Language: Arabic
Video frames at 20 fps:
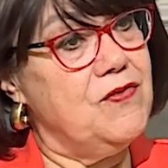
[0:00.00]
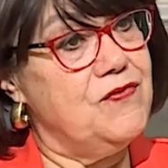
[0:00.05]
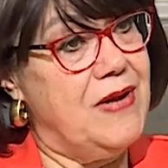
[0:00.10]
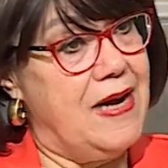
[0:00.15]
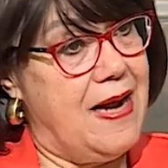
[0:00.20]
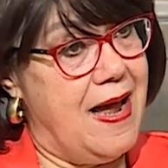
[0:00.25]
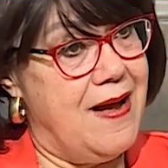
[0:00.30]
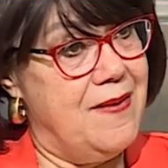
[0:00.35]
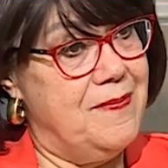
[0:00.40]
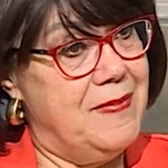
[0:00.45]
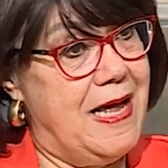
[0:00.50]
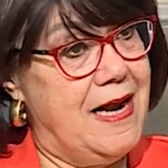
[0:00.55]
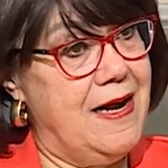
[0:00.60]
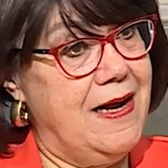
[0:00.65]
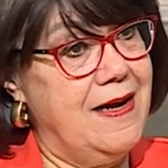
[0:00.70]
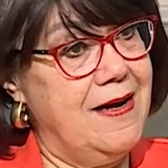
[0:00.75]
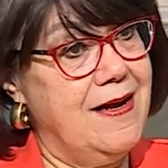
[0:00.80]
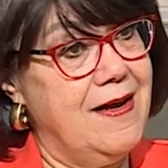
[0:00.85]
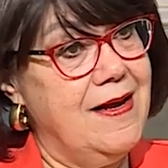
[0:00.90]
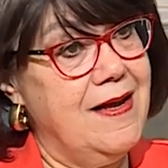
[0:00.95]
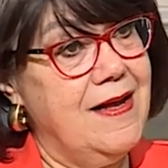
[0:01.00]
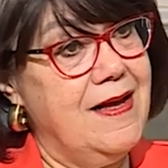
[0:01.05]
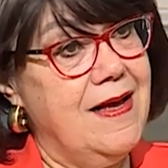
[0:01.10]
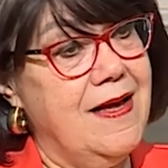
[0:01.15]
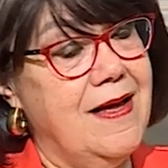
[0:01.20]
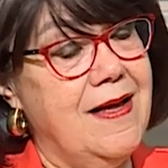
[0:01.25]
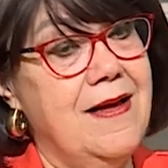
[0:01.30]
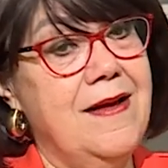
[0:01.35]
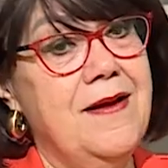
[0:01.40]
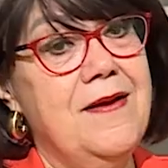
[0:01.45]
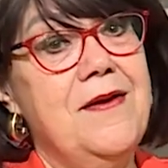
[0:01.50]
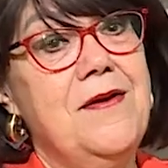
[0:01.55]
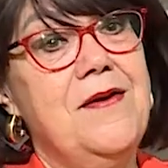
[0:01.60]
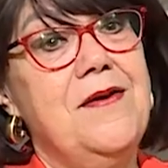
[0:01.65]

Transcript: في العمل ها